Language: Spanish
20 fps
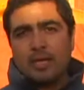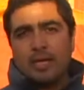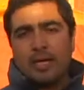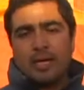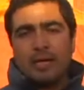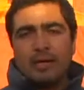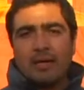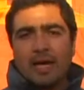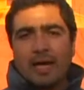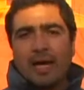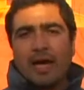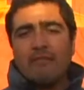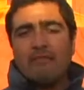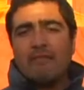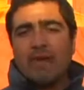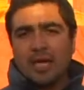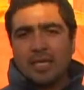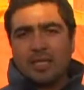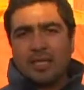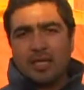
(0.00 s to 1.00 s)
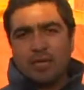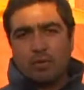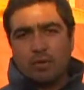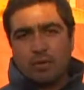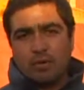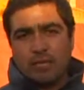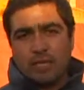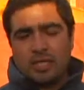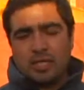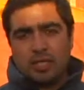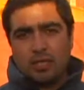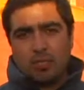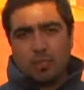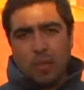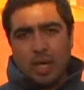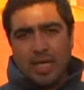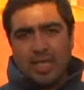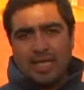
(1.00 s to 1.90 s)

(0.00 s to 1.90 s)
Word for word: que afecta a algunos vecinos por